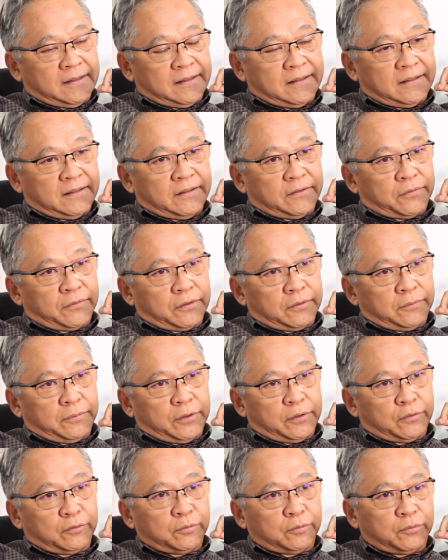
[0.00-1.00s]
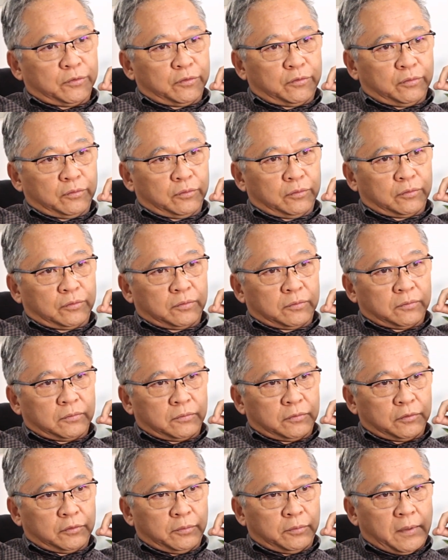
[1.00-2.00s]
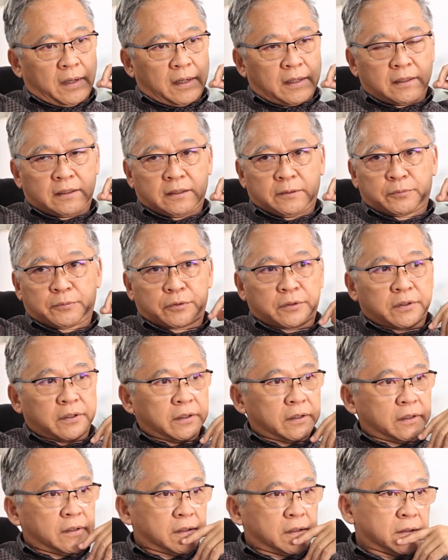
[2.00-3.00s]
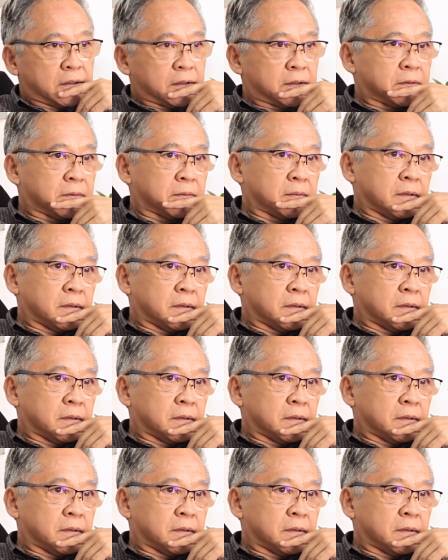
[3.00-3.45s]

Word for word: E foi um período muito, muito bacana, porque